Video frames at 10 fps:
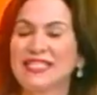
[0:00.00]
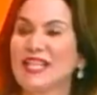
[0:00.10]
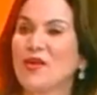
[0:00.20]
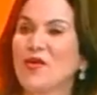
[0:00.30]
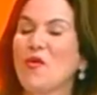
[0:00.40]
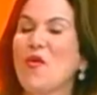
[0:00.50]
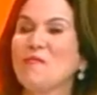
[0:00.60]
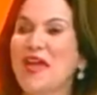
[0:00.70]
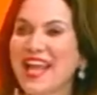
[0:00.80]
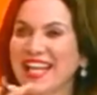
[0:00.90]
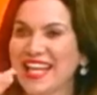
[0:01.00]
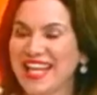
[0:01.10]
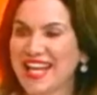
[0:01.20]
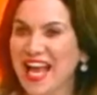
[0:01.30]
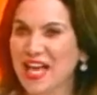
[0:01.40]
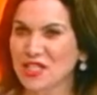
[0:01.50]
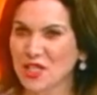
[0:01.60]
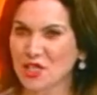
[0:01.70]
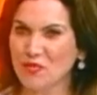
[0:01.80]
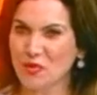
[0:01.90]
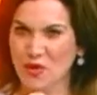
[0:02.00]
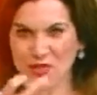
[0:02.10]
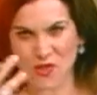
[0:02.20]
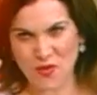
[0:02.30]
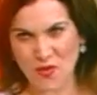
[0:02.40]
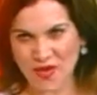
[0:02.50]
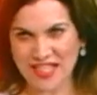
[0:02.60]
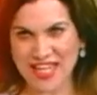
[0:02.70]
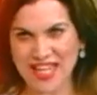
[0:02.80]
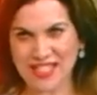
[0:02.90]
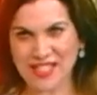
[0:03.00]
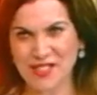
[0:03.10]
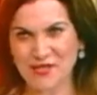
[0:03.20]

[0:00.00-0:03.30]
dizer, como é que a gente pode escolher se